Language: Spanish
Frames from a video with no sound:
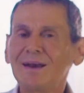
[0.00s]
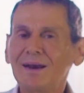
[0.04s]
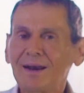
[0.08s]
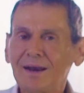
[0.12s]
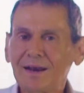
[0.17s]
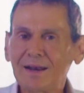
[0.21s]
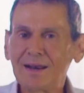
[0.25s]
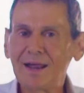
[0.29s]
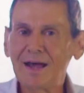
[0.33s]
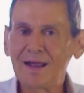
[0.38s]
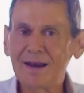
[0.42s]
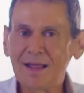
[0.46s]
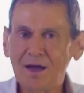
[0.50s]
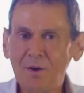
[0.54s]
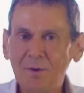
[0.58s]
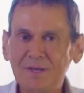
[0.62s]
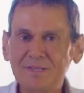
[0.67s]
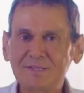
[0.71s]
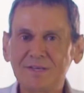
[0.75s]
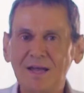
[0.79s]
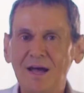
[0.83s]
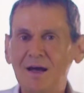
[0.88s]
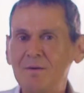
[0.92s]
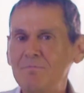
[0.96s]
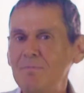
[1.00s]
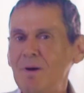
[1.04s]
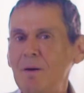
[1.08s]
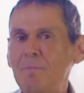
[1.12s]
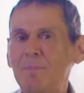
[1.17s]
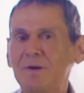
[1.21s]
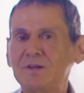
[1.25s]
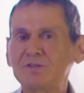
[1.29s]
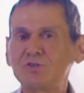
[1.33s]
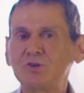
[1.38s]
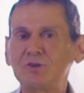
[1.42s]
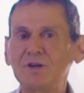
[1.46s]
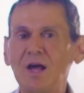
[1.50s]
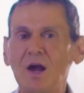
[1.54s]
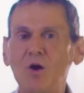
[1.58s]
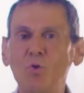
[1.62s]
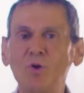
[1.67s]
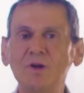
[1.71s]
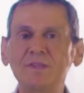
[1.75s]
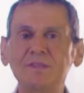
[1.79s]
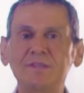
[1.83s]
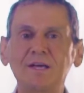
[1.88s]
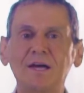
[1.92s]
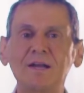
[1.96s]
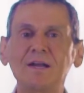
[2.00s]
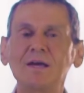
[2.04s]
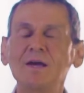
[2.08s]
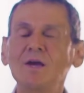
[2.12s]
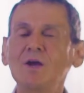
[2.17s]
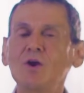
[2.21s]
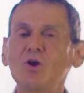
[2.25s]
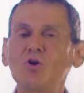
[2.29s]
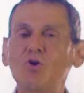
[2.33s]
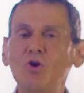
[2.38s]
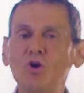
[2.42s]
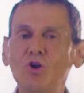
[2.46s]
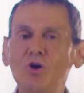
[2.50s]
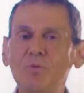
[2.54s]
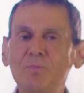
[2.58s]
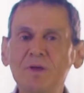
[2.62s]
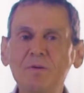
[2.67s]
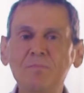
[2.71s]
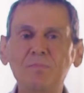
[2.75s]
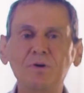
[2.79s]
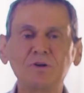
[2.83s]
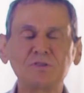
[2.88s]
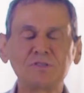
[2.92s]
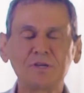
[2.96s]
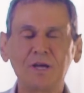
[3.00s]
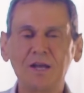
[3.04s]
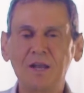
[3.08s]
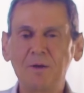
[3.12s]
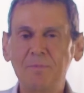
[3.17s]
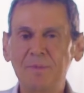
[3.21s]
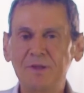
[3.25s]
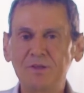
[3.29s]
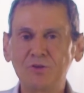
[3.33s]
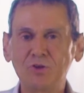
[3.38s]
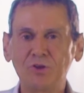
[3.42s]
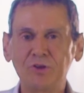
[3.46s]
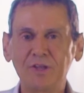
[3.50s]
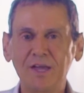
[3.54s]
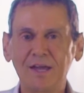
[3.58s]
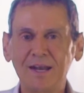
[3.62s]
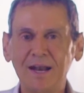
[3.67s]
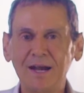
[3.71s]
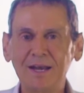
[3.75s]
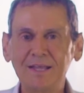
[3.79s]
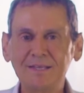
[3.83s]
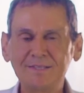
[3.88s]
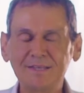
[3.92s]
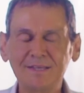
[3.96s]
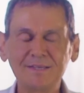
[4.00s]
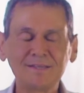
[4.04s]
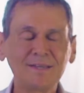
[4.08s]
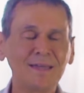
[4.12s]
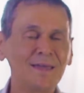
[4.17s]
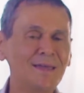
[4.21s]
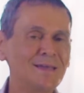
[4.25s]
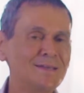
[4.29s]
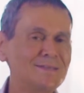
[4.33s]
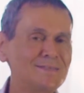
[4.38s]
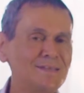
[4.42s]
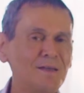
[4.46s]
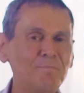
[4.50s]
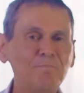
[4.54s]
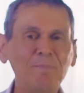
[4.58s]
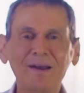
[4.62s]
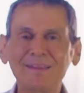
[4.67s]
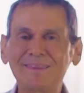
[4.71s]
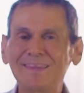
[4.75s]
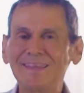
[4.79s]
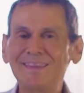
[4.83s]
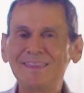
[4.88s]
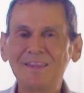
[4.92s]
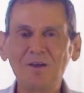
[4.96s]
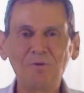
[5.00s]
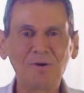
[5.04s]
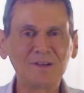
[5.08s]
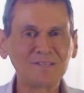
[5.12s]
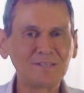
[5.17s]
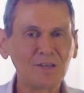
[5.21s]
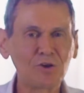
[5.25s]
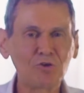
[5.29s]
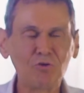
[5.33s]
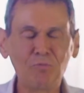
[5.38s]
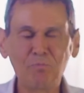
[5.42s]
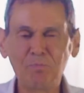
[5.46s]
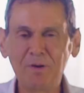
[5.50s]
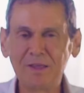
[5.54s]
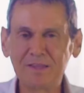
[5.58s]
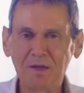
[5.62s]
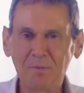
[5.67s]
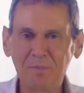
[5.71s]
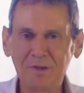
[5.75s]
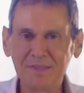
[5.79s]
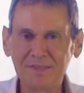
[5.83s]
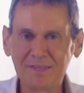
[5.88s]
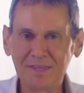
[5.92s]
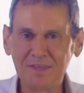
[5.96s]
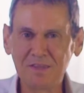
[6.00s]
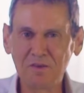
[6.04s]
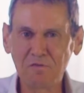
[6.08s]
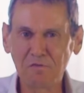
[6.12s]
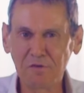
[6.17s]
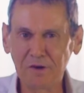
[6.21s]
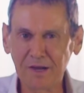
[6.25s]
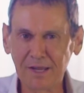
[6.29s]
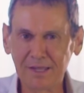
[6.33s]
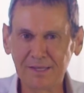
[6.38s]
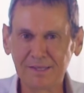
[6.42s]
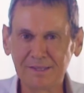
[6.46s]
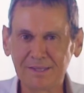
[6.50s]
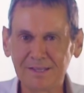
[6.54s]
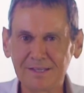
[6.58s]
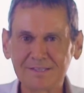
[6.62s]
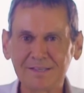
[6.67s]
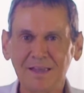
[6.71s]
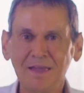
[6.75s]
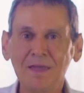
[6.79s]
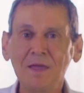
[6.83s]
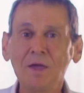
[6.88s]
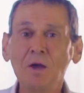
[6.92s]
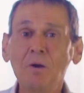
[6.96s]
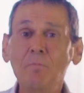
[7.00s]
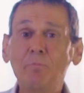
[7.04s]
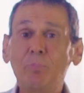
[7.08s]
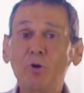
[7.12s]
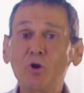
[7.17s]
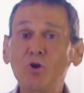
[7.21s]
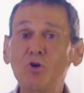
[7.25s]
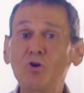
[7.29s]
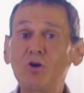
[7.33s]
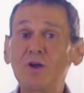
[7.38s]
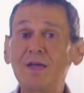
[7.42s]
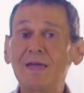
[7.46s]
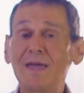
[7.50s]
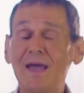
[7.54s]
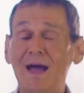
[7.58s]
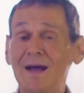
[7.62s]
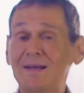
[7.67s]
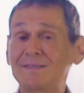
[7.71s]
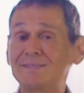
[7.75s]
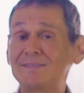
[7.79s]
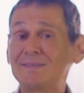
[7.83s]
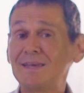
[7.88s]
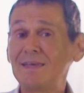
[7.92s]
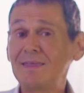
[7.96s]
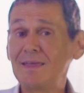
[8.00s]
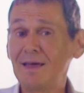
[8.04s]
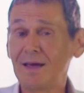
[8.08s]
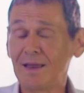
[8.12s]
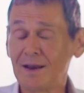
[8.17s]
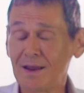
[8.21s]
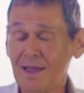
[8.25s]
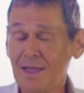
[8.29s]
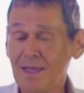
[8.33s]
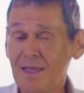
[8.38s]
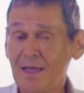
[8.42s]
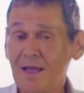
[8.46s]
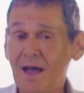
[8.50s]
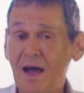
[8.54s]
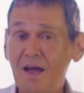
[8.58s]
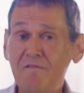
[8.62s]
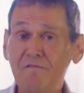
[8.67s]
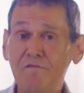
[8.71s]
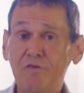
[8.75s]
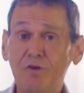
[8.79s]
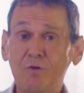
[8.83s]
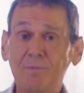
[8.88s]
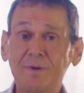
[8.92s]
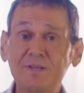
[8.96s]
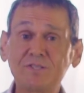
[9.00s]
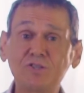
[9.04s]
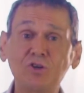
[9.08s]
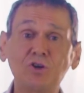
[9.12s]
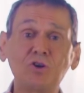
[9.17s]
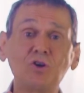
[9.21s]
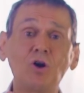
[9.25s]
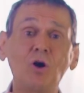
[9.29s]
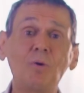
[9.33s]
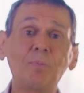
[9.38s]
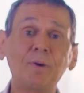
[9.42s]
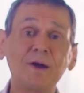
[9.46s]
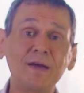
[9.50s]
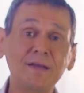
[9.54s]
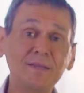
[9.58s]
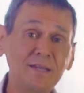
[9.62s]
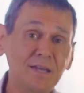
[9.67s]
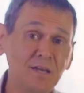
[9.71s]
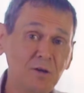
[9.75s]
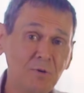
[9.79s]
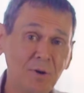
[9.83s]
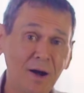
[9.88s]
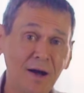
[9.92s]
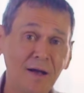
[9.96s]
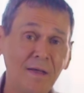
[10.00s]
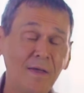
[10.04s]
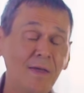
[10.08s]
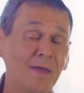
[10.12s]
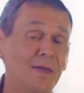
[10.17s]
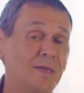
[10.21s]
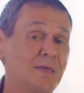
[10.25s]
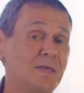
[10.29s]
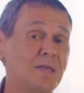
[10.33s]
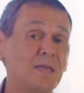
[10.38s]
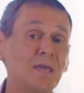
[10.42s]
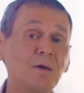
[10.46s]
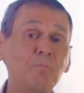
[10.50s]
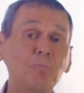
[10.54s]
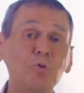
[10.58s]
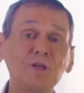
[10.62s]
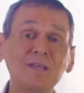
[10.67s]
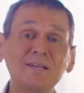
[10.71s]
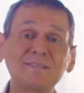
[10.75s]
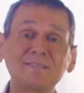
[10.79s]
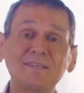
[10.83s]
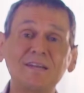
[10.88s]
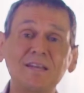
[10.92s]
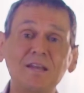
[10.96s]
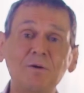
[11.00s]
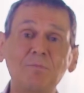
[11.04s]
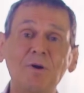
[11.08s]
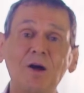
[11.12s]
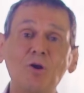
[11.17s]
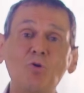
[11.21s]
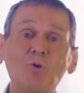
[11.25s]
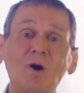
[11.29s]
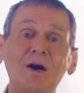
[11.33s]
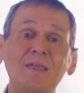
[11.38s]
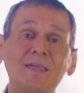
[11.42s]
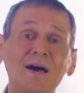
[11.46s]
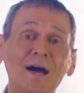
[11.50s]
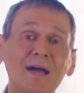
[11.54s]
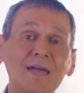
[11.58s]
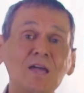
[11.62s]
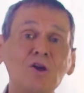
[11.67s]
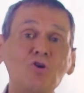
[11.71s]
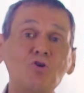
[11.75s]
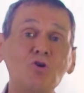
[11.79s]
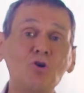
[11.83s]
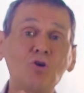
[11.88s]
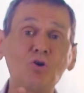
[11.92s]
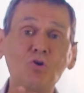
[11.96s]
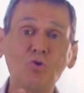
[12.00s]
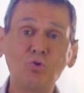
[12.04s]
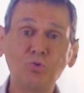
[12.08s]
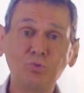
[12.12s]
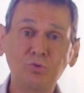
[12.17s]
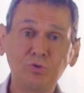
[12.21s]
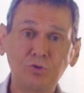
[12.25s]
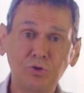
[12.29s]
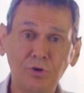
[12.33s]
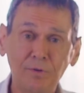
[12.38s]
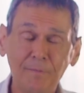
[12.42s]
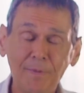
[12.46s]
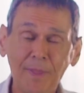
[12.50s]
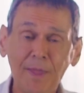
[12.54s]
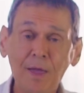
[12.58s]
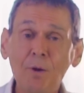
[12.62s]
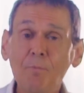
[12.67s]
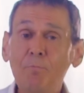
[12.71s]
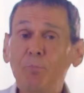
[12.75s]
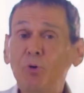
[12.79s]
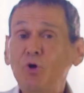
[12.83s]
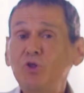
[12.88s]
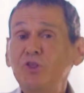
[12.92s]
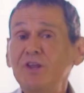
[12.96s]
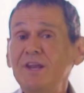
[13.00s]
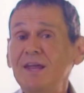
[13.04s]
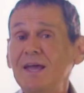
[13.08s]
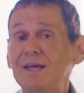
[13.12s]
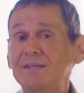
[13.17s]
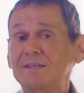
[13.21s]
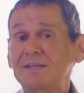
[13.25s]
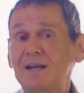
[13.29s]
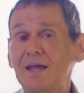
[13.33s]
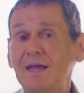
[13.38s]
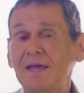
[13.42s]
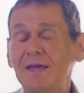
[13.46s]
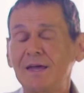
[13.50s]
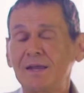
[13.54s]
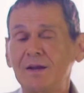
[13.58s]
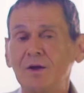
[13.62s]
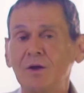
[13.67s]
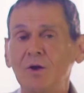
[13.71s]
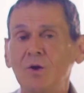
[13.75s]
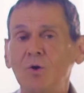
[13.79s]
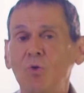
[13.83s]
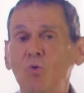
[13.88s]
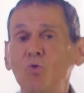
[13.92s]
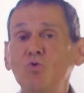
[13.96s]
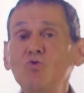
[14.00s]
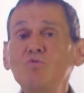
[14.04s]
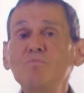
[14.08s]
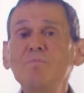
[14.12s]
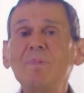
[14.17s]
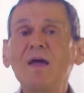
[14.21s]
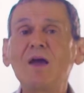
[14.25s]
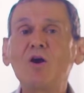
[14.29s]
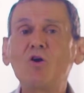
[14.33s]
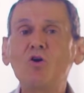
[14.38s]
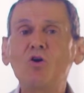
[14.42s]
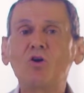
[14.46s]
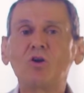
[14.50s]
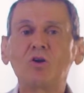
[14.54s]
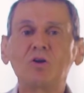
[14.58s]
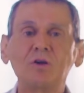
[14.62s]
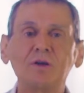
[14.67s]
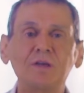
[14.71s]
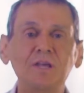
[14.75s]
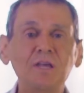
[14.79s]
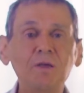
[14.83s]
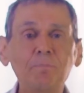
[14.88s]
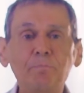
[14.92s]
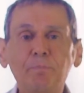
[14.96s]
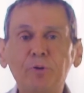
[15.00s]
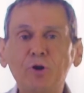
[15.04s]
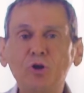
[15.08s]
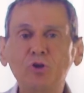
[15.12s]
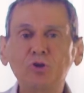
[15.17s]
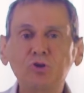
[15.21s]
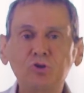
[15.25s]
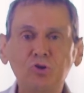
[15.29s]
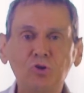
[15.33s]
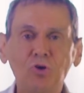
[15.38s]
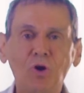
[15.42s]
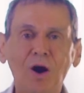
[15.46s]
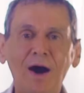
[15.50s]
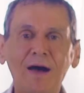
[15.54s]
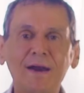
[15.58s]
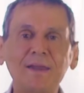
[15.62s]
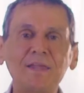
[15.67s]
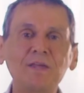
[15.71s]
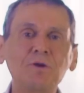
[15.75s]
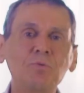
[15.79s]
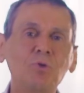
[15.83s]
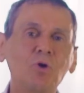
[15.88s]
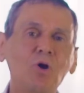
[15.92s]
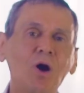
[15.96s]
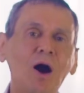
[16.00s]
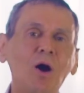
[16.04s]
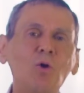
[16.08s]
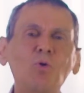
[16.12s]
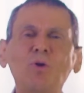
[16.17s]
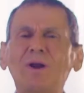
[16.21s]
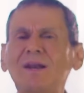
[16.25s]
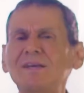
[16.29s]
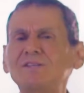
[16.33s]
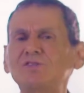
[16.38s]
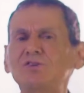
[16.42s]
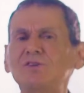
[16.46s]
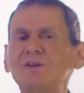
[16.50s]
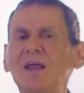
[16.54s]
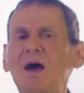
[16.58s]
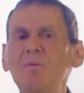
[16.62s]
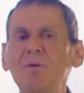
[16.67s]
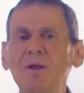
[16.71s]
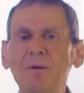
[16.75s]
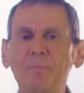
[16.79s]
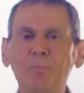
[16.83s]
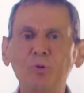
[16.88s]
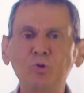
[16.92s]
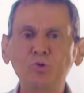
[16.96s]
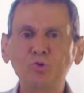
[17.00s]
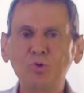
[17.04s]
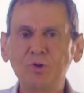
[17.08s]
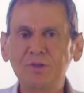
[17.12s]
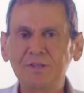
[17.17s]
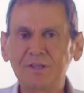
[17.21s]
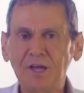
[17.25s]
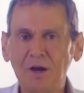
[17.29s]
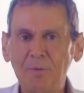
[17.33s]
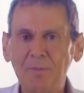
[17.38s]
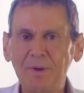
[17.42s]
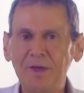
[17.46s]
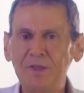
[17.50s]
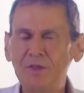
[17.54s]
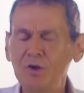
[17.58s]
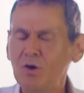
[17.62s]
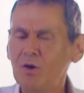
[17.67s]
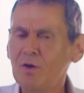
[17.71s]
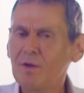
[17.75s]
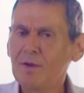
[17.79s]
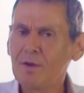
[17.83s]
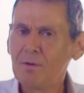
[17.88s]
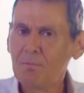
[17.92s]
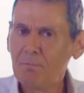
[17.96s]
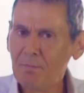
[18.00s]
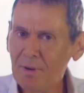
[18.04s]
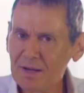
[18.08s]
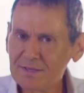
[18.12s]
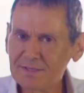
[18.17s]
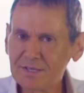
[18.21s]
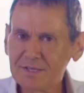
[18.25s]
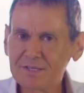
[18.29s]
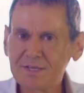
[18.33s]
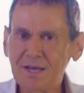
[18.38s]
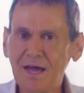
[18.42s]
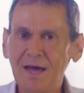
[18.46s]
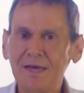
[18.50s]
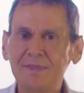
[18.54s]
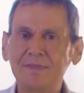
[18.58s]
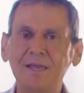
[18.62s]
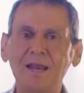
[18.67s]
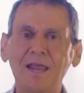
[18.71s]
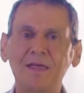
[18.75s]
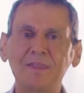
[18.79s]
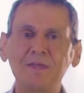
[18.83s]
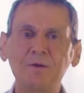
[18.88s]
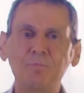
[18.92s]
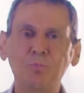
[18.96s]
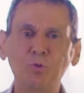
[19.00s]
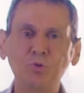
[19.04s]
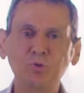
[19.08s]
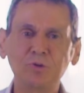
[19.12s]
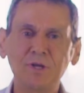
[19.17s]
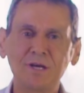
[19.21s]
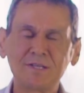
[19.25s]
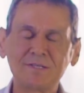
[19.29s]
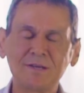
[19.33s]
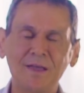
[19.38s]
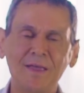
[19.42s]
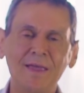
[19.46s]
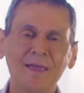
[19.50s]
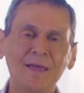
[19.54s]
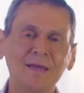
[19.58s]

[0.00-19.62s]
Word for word: Rara vez ambas personas cuentan con los mismos elementos de análisis, se parten de bases completamente diferentes, por lo que acceder a información objetiva y que pueda ser evaluada en conjunto, podría traer un mejor y pronto arribo a un razonable punto intermedio más allá de las disputas.